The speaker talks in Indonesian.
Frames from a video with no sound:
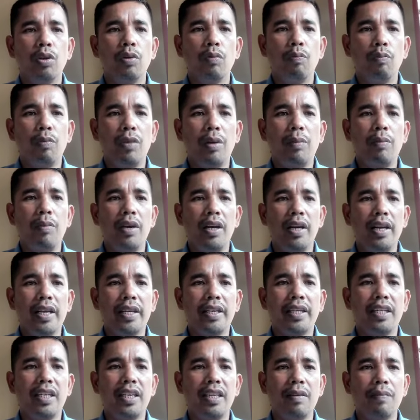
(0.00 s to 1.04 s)

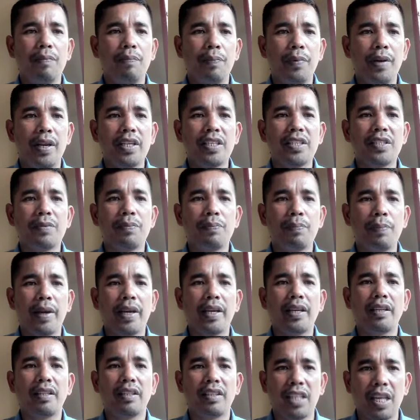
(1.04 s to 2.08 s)
memiliki
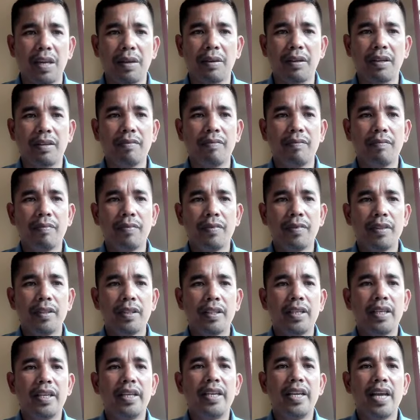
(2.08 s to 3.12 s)
perspektif
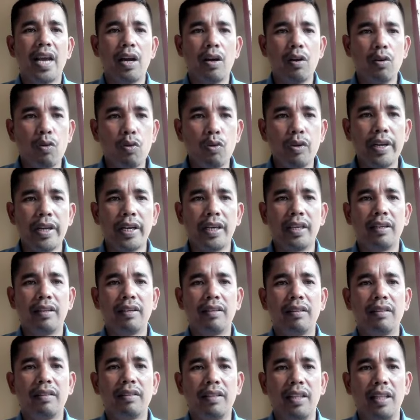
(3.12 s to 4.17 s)
yang unik
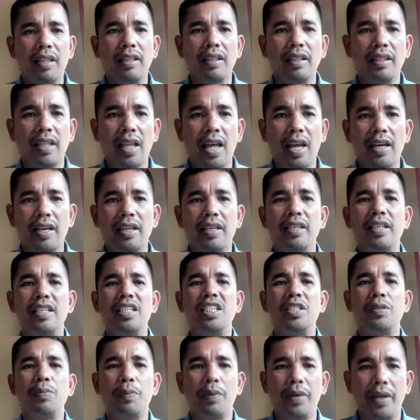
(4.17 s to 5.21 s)
tentang
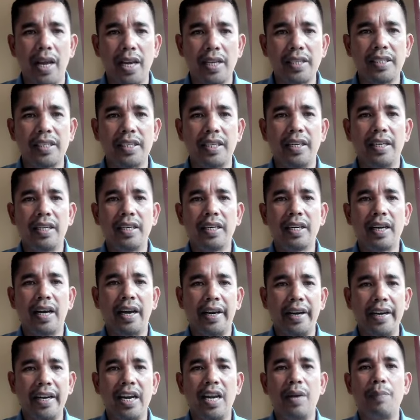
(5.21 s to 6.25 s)
inspirasi
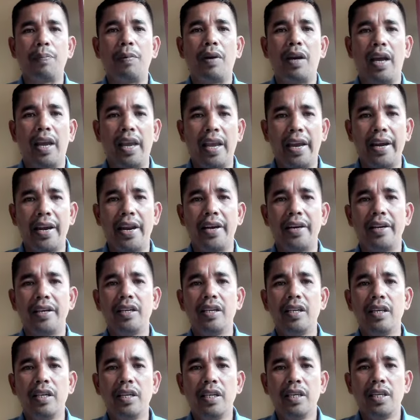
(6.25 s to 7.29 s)
karena
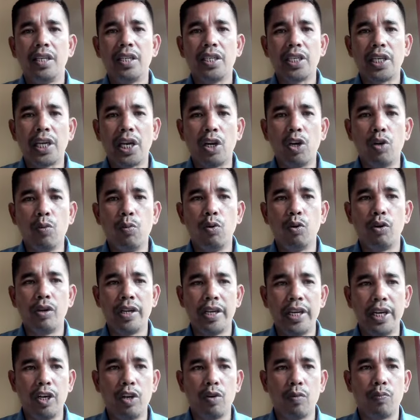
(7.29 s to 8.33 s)
pelayanan seumur
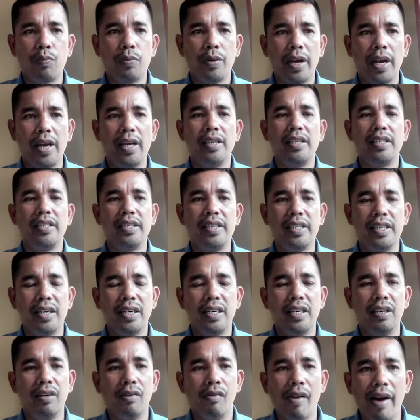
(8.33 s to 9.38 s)
hidup Angel
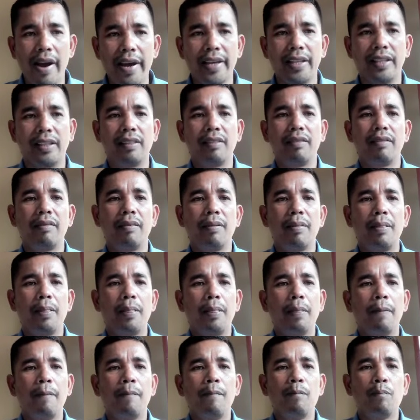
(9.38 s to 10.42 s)
White.
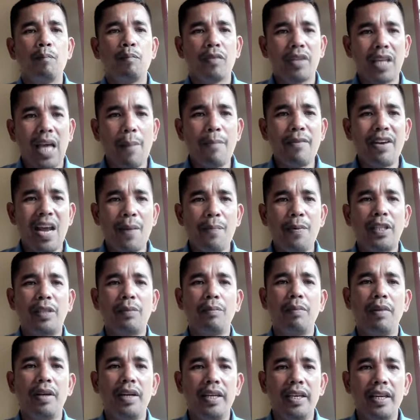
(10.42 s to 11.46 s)
Kami dapat
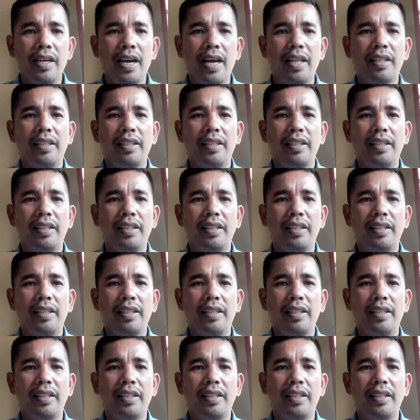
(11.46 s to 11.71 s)
melihat